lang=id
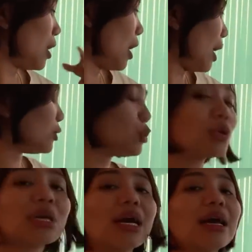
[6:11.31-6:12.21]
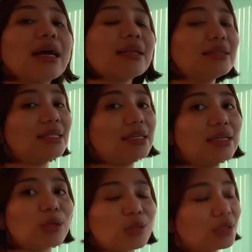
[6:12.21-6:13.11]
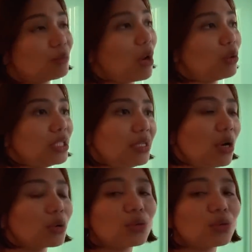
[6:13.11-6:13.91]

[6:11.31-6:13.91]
hancurkan, di langsung mau didaur